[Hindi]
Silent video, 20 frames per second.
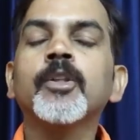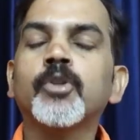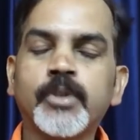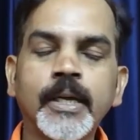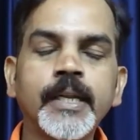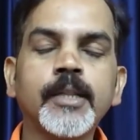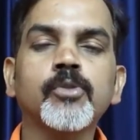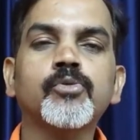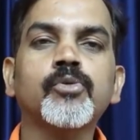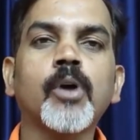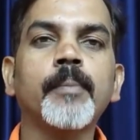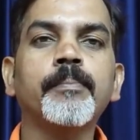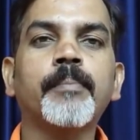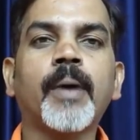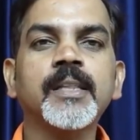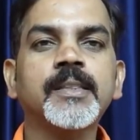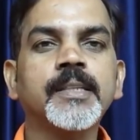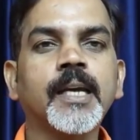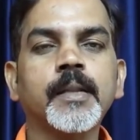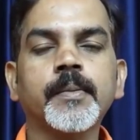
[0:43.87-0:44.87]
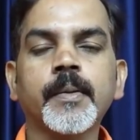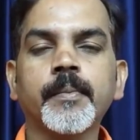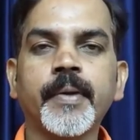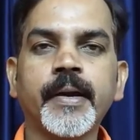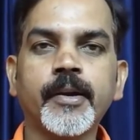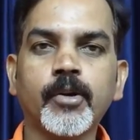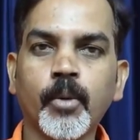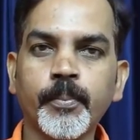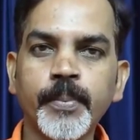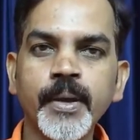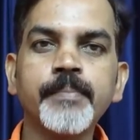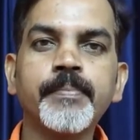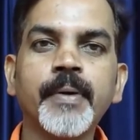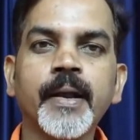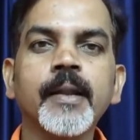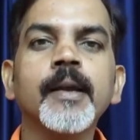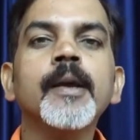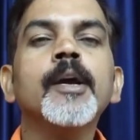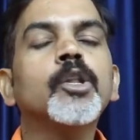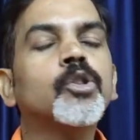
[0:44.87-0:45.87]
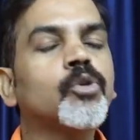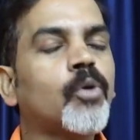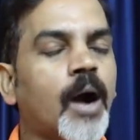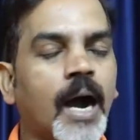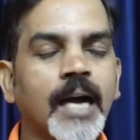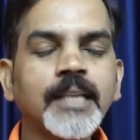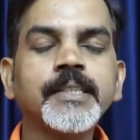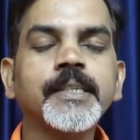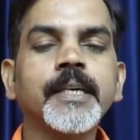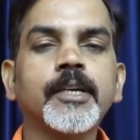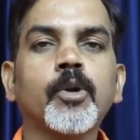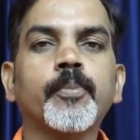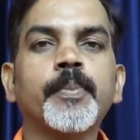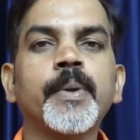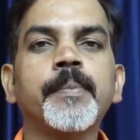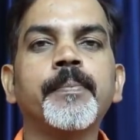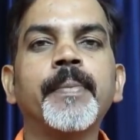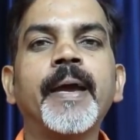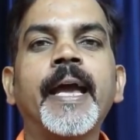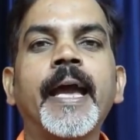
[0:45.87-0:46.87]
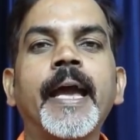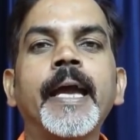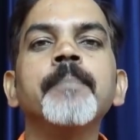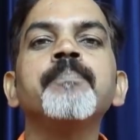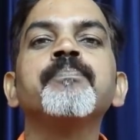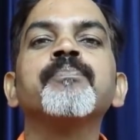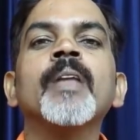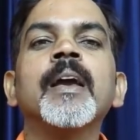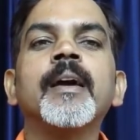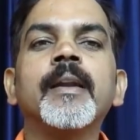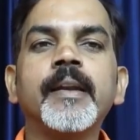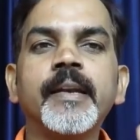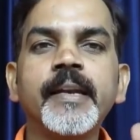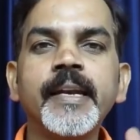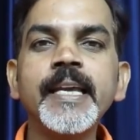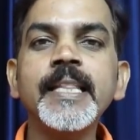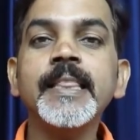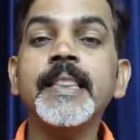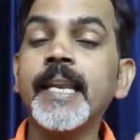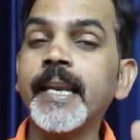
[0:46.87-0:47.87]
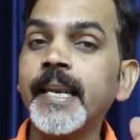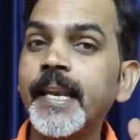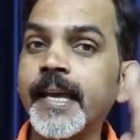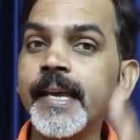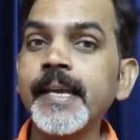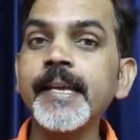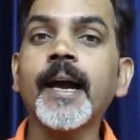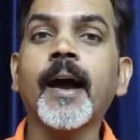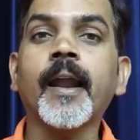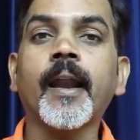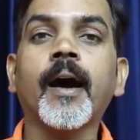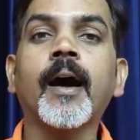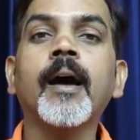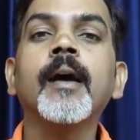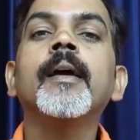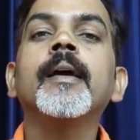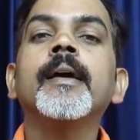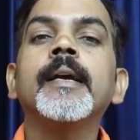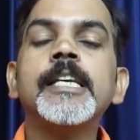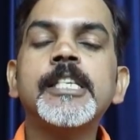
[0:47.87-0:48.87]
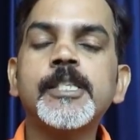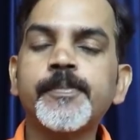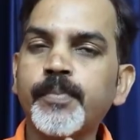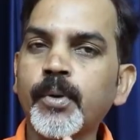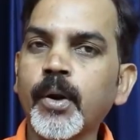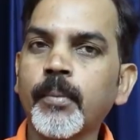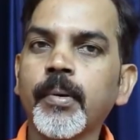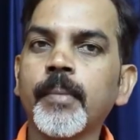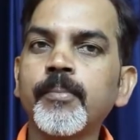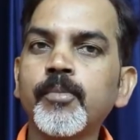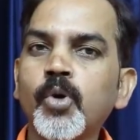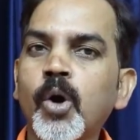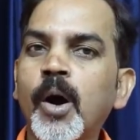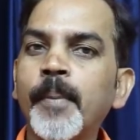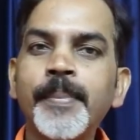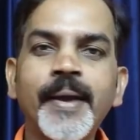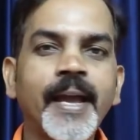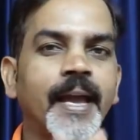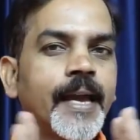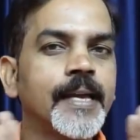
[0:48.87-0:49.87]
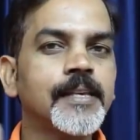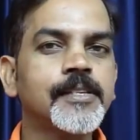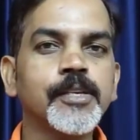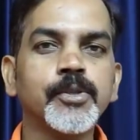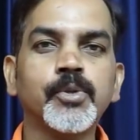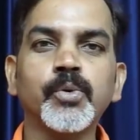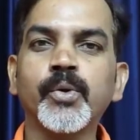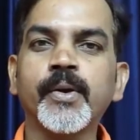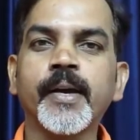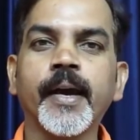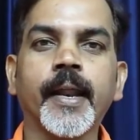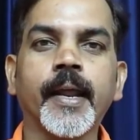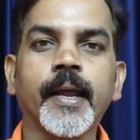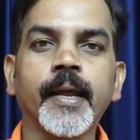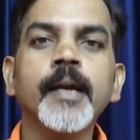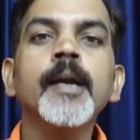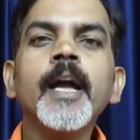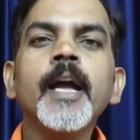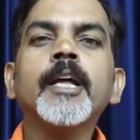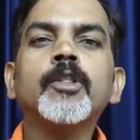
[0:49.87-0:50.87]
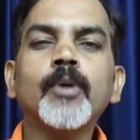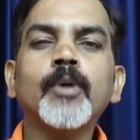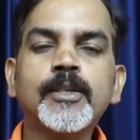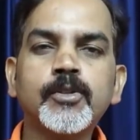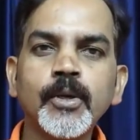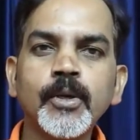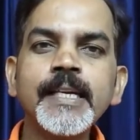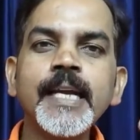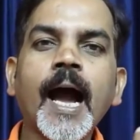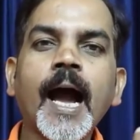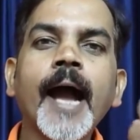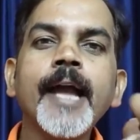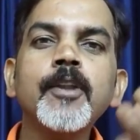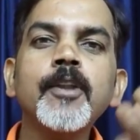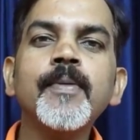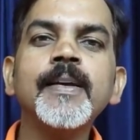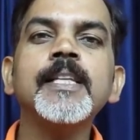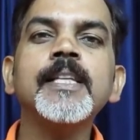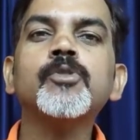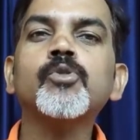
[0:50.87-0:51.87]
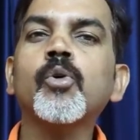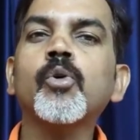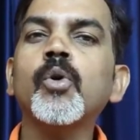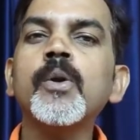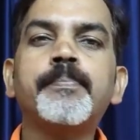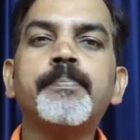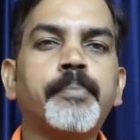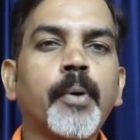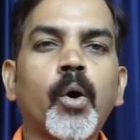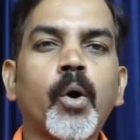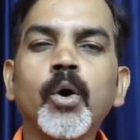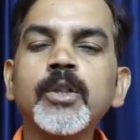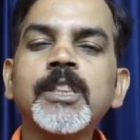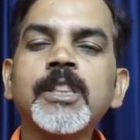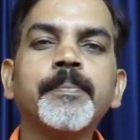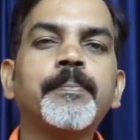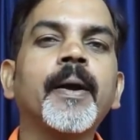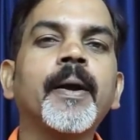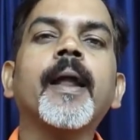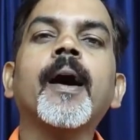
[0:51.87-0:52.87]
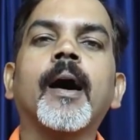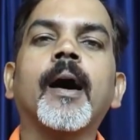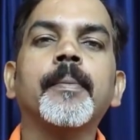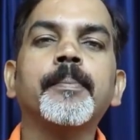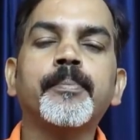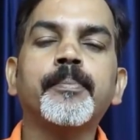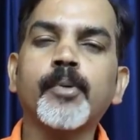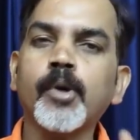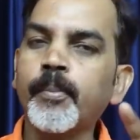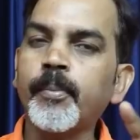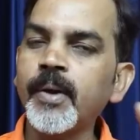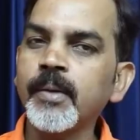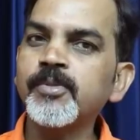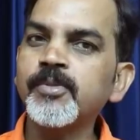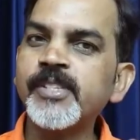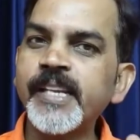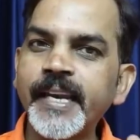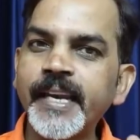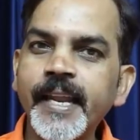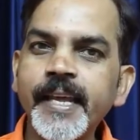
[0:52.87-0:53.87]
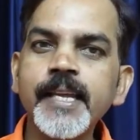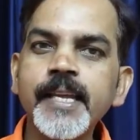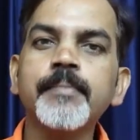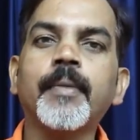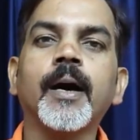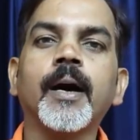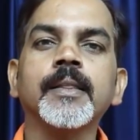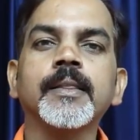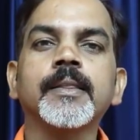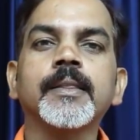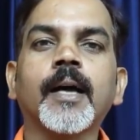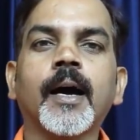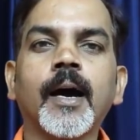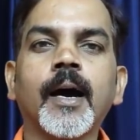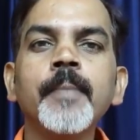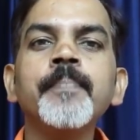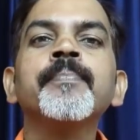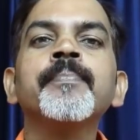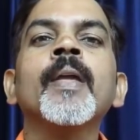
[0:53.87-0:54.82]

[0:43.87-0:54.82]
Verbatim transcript: तो चलिए दोस्तों हम बात करते हैं मेन टॉपिक पर तो आज के टॉपिक में है नींद नहीं आना इस प्रॉब्लम को हम कैसे दूर करें तो एक्चुअली आयुर्वेद इसको कोई बहुत बड़ा प्रॉब्लम्स नहीं मानता